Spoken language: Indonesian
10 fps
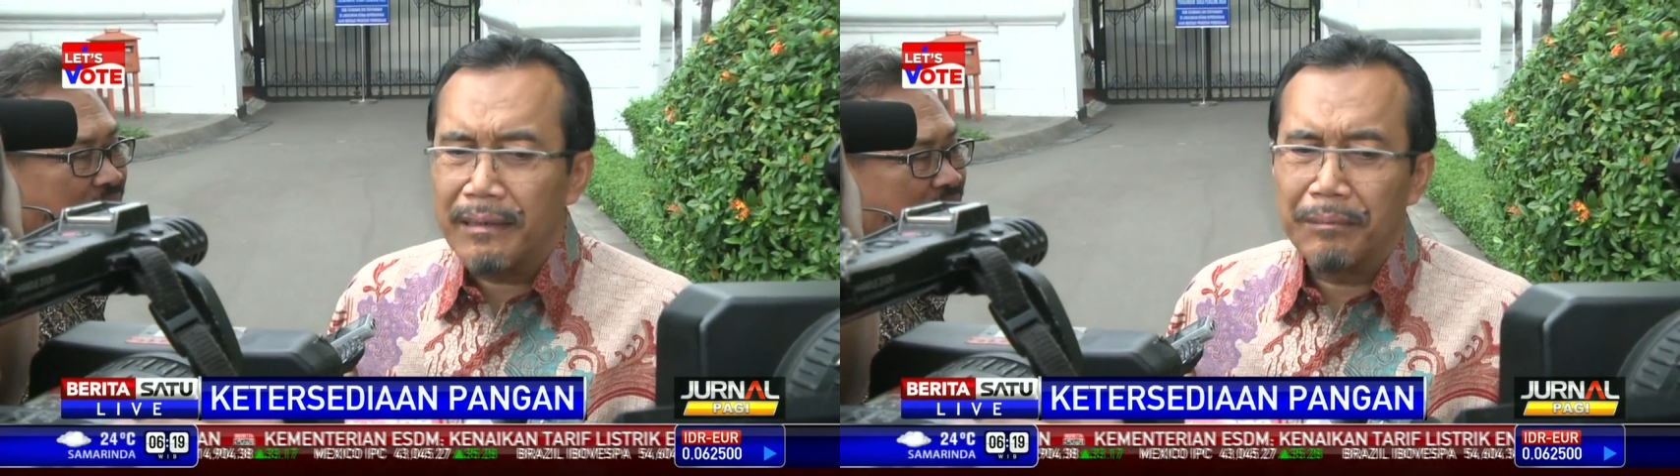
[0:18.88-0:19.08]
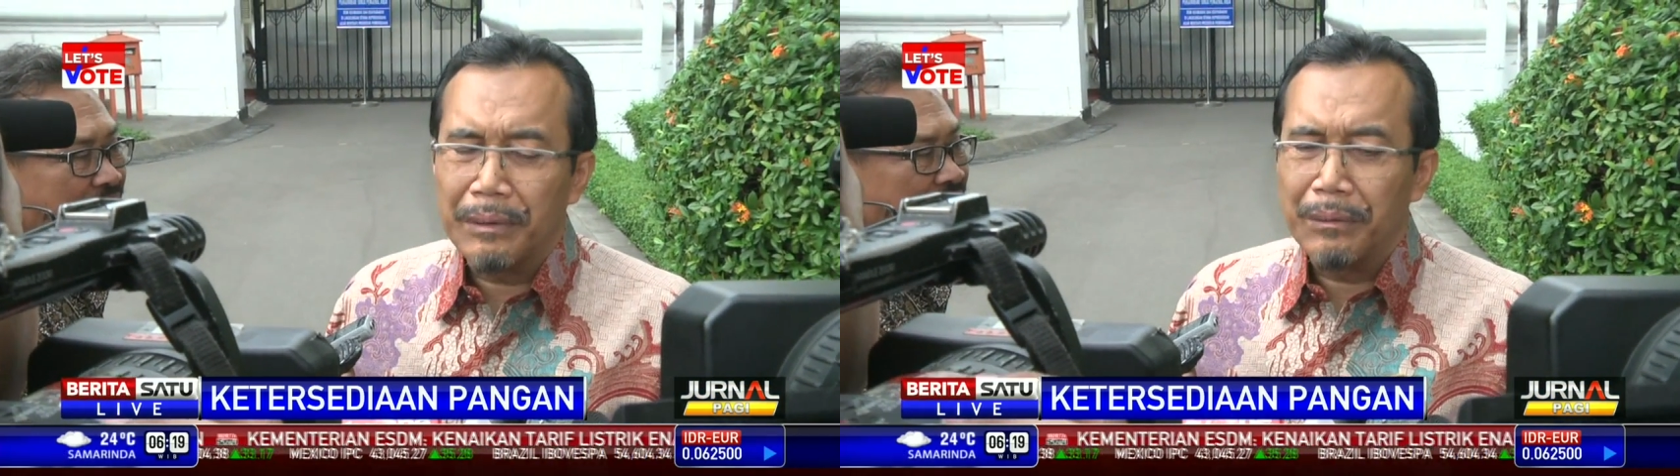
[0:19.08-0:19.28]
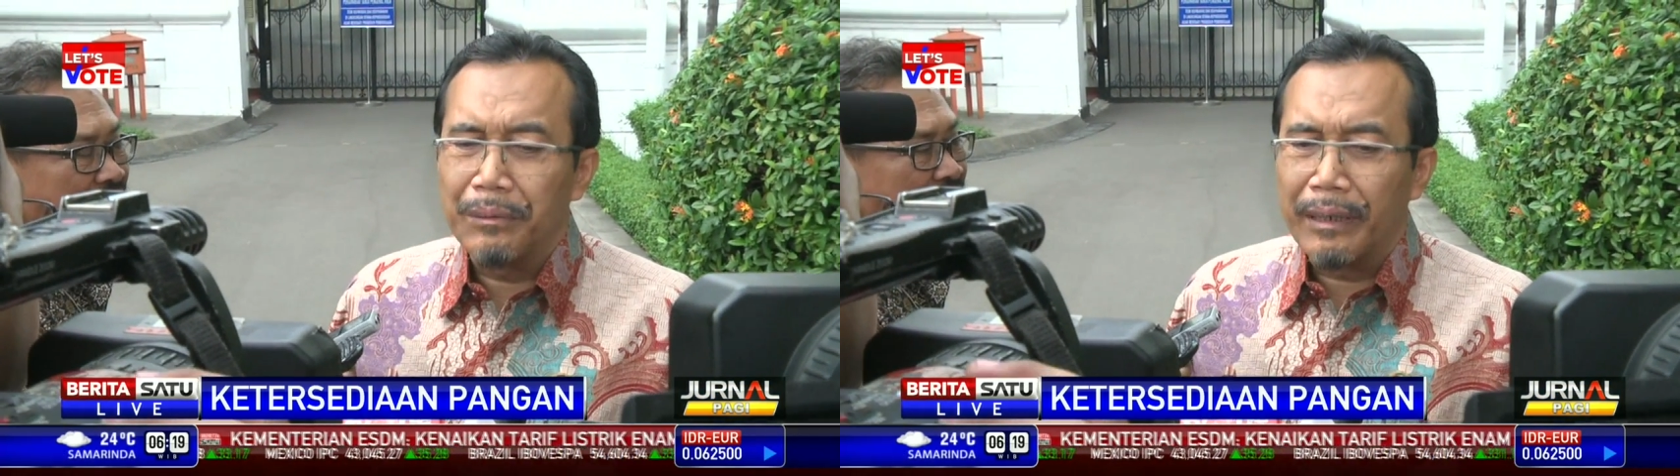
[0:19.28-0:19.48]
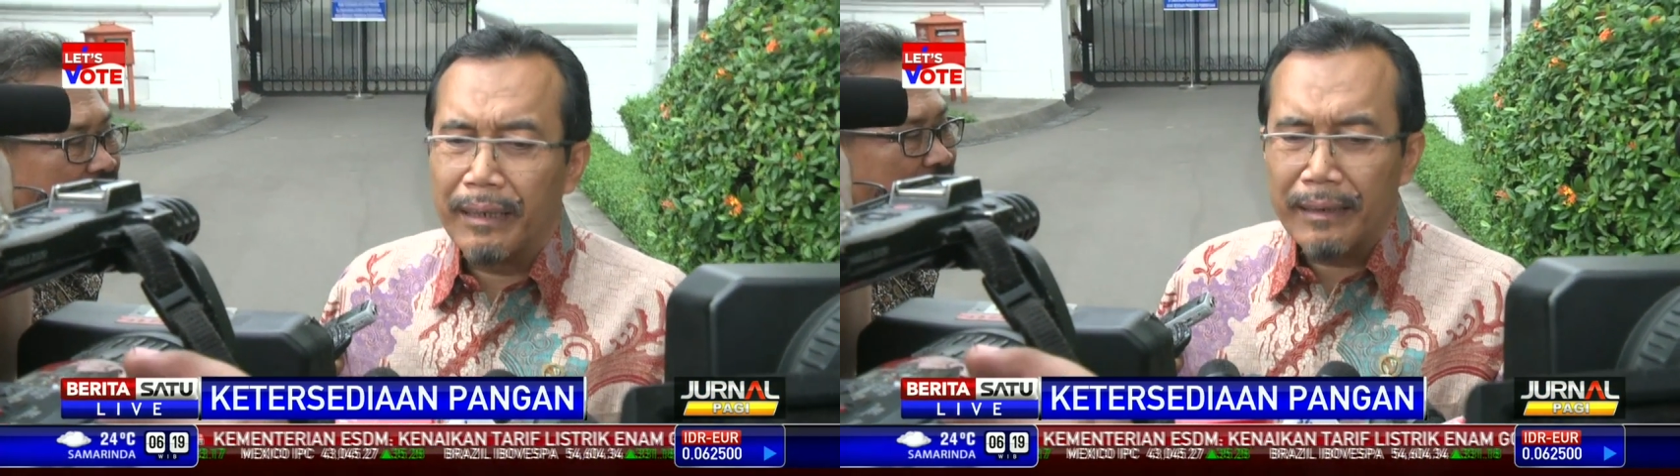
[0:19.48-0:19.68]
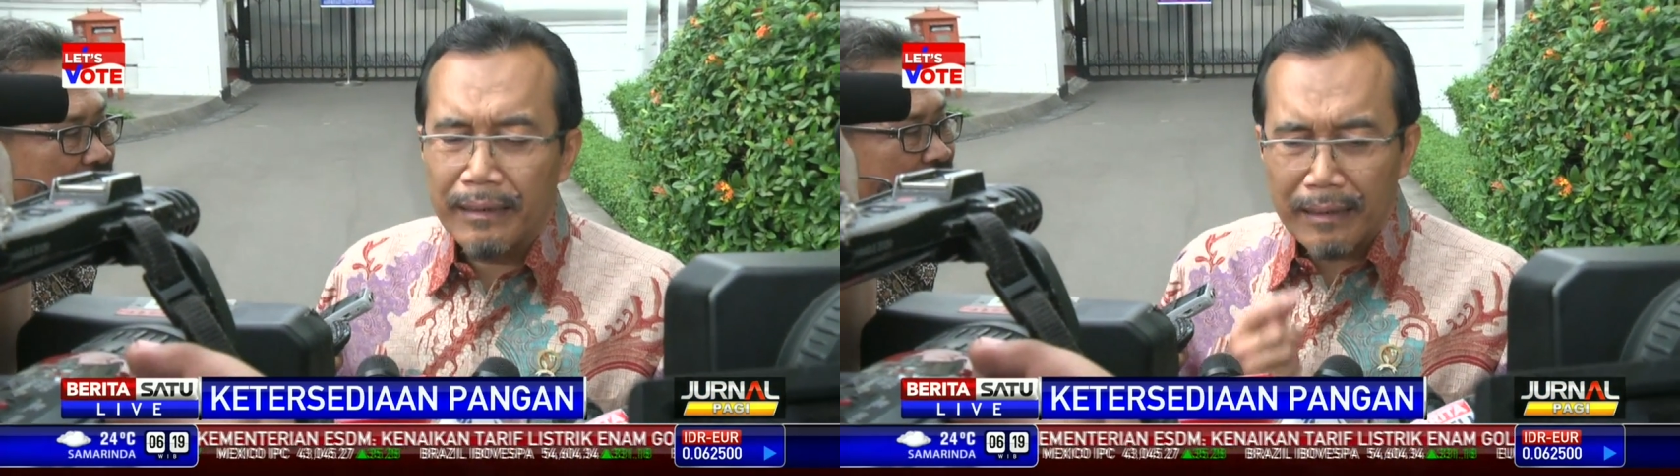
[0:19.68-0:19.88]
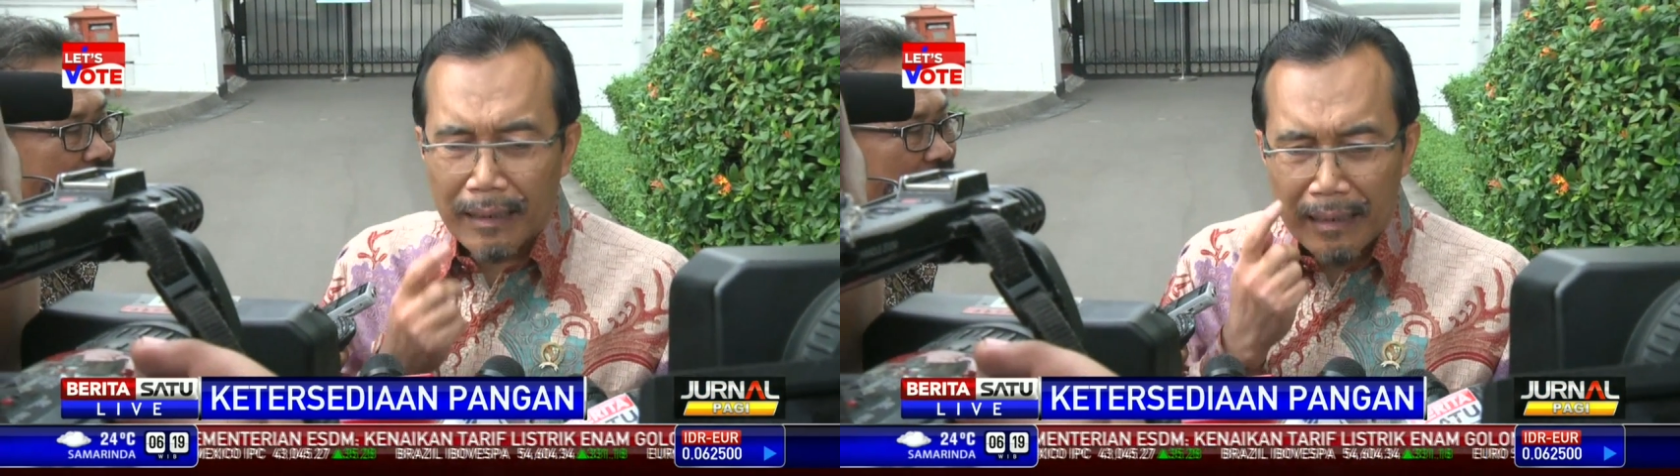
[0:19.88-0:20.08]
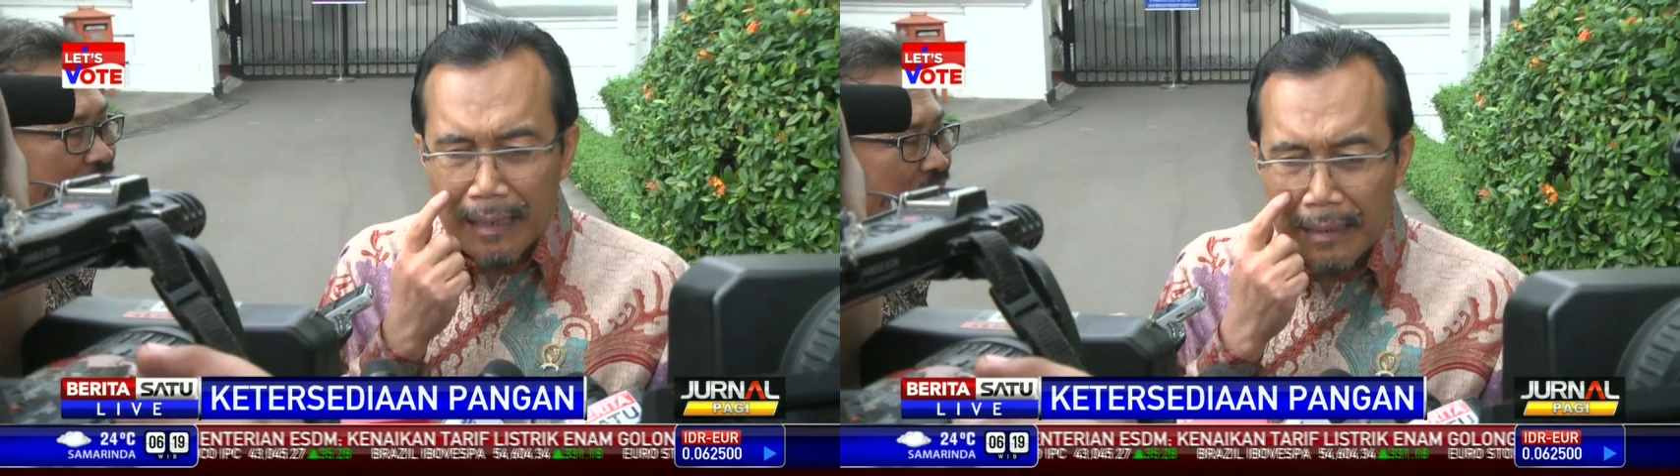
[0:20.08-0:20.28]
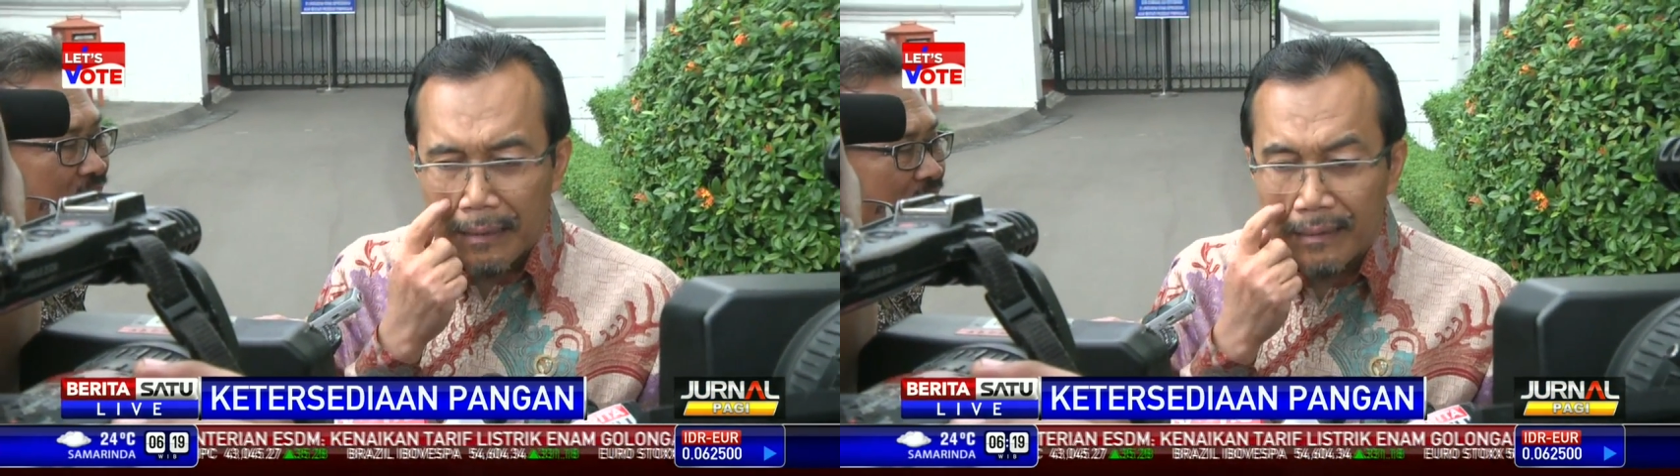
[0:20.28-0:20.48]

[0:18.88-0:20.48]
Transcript: ini ini sebetulnya ini karena